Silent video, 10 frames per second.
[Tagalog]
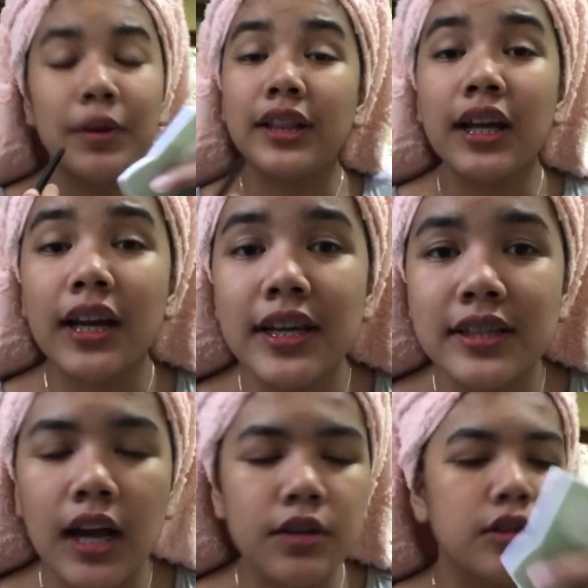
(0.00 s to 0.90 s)
Wait lang
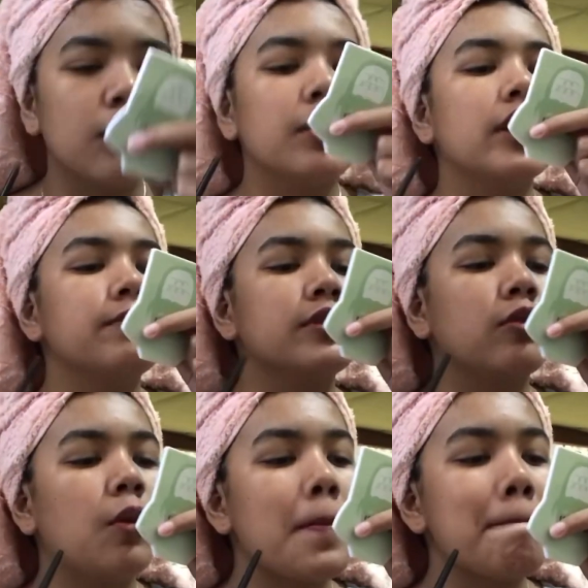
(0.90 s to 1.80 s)
guys, ha? ayusin ko yung lips ko.